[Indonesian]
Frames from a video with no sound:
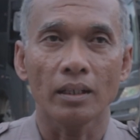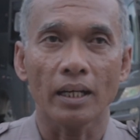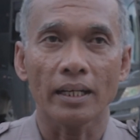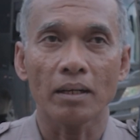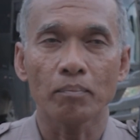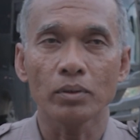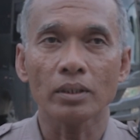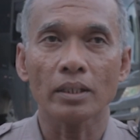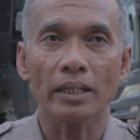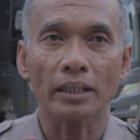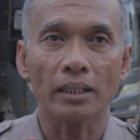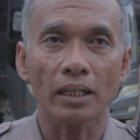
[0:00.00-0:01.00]
Adapun
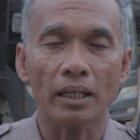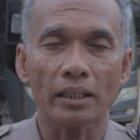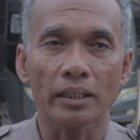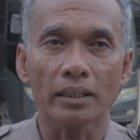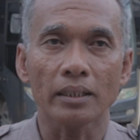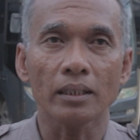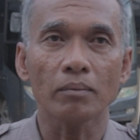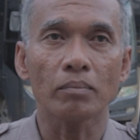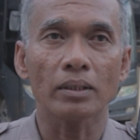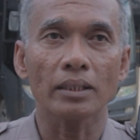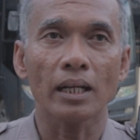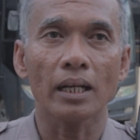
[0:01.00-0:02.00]
kegiatan hari ini
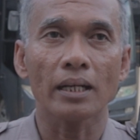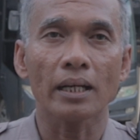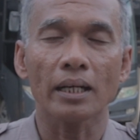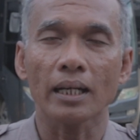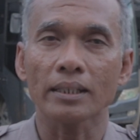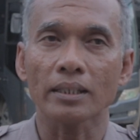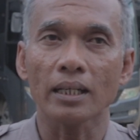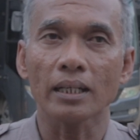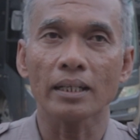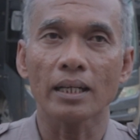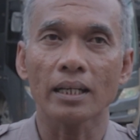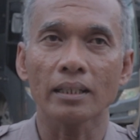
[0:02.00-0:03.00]
berjalan dengan
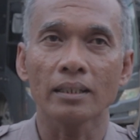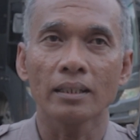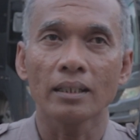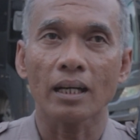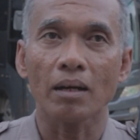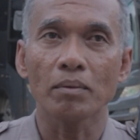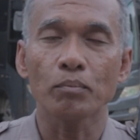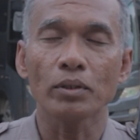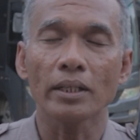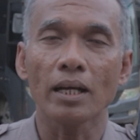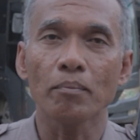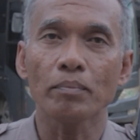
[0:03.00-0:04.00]
lancar dan kami pun
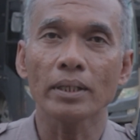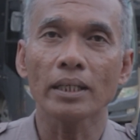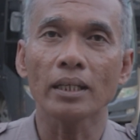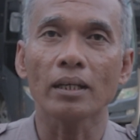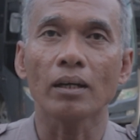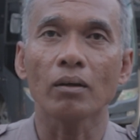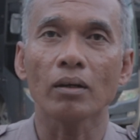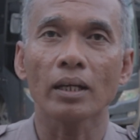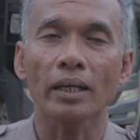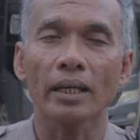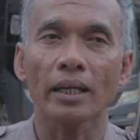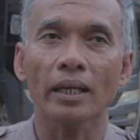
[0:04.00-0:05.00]
didampingi
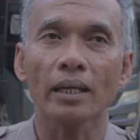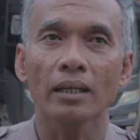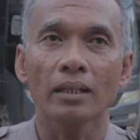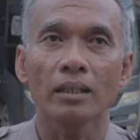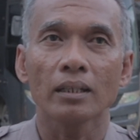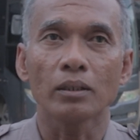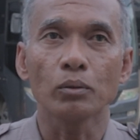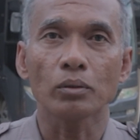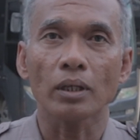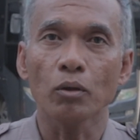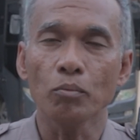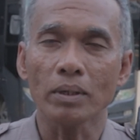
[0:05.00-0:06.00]
oleh
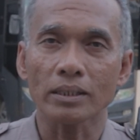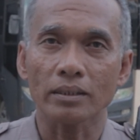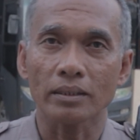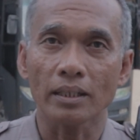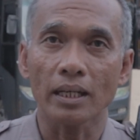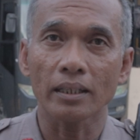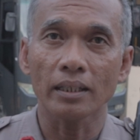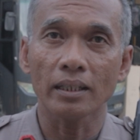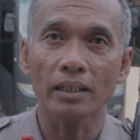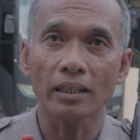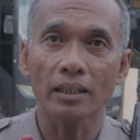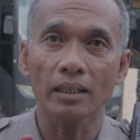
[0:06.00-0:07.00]
Duta Humas
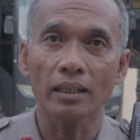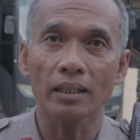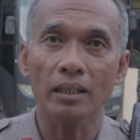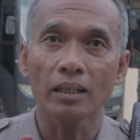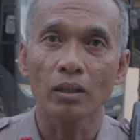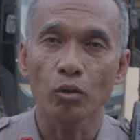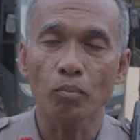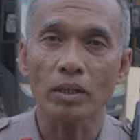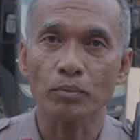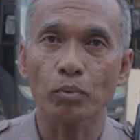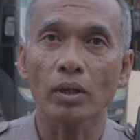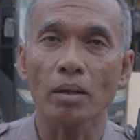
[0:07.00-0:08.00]
dari
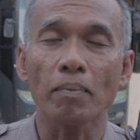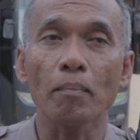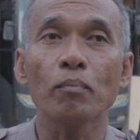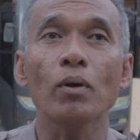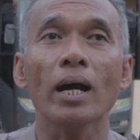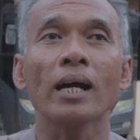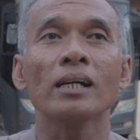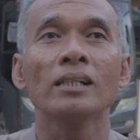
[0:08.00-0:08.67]
Humas Polda Papua.